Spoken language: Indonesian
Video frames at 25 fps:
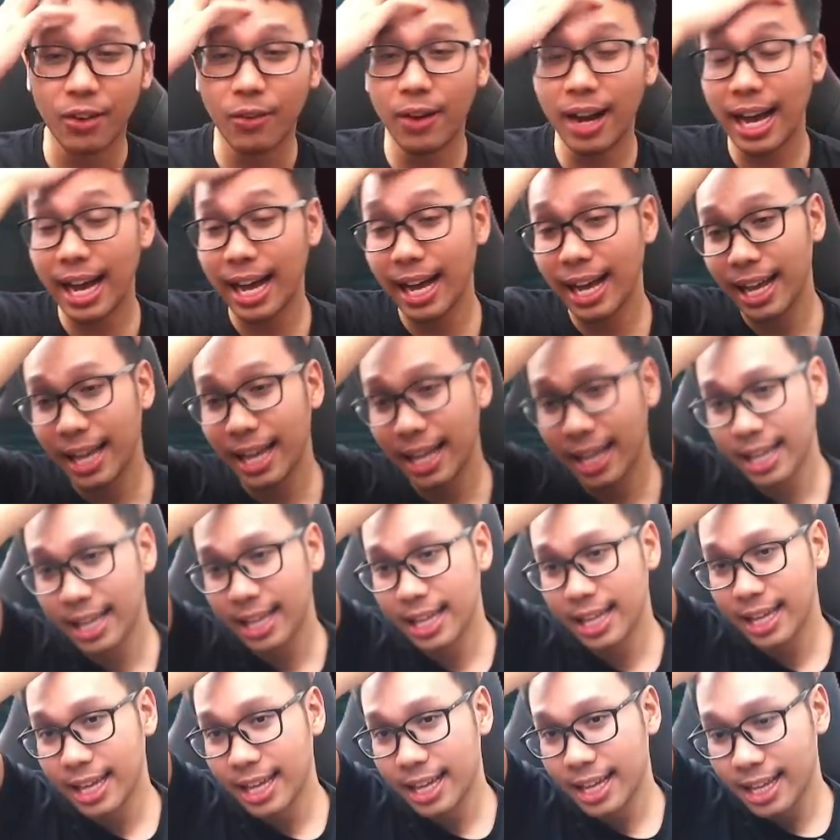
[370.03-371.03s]
Wah,
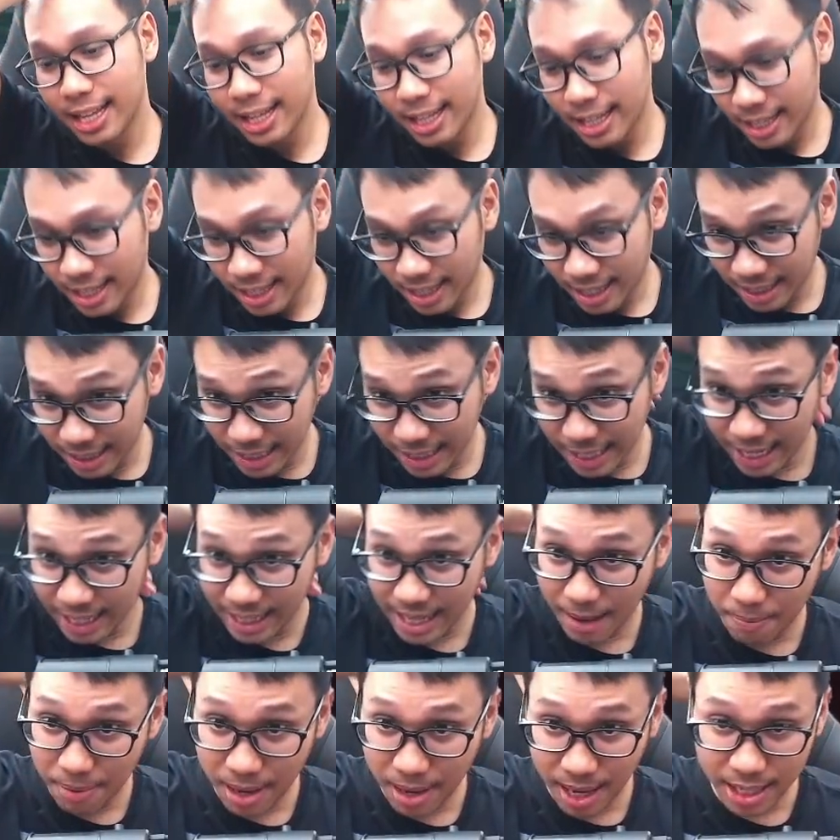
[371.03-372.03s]
dari
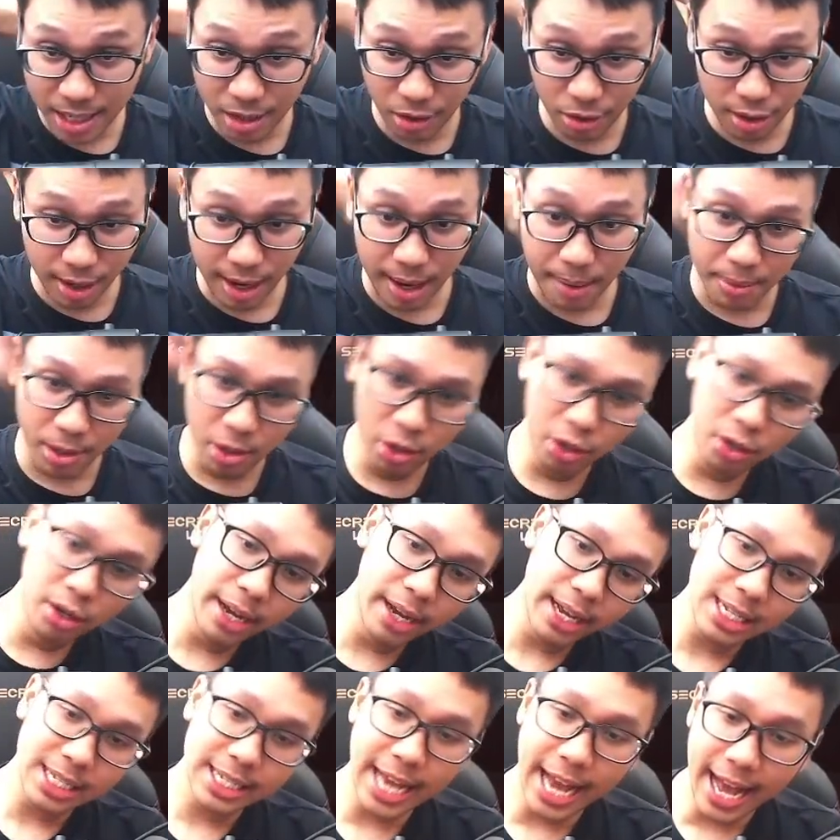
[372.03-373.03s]
tampang aja gue udah gak mendukung
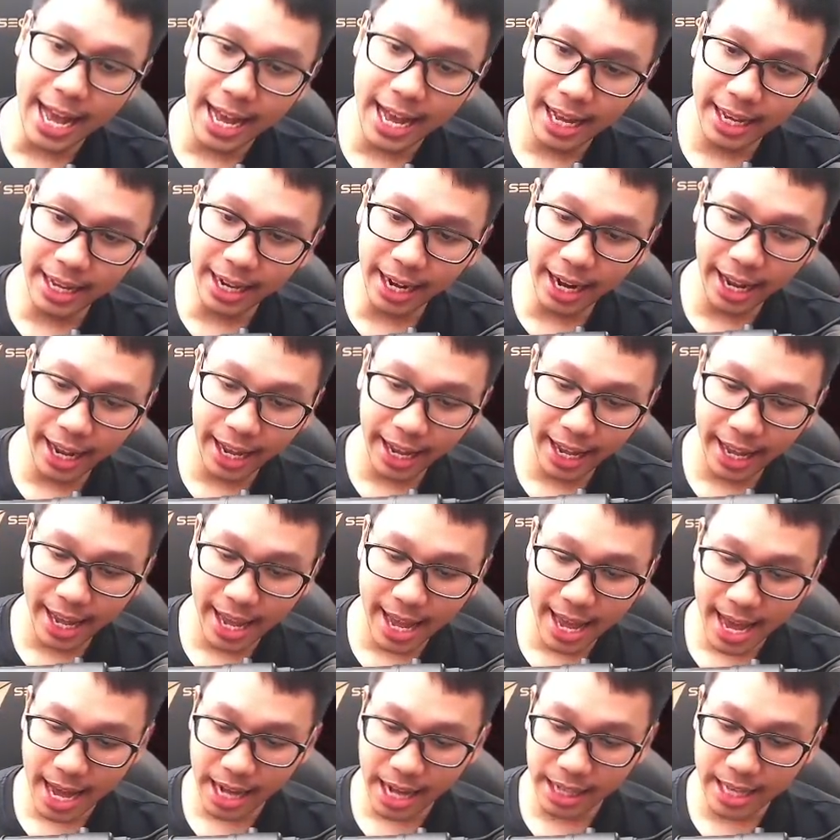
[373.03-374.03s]
guys
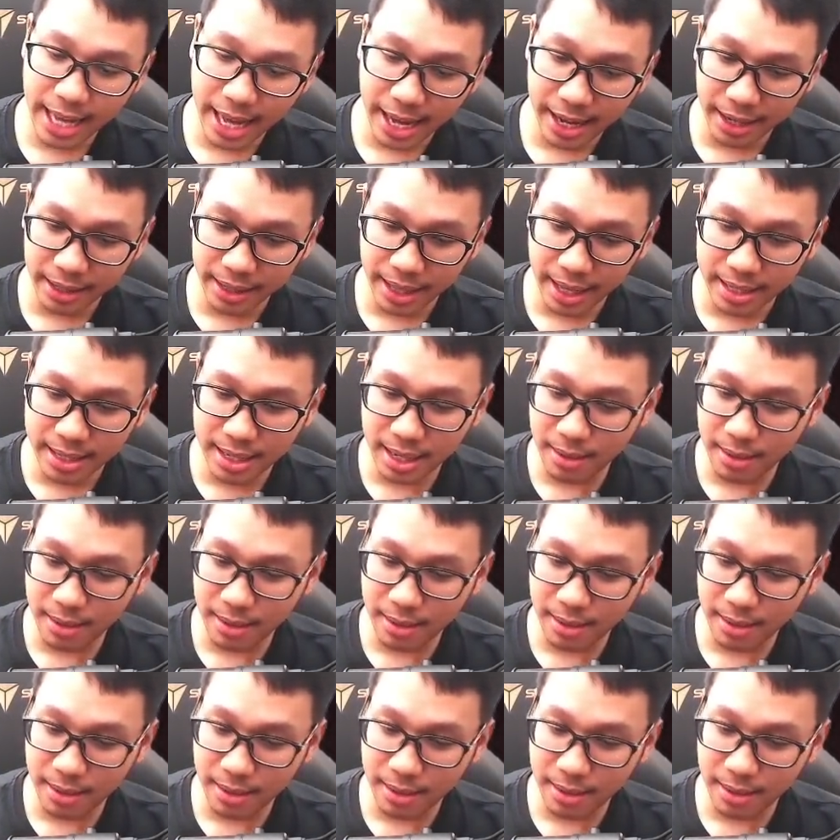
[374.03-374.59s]
Jangkrik Jangkrik Tencent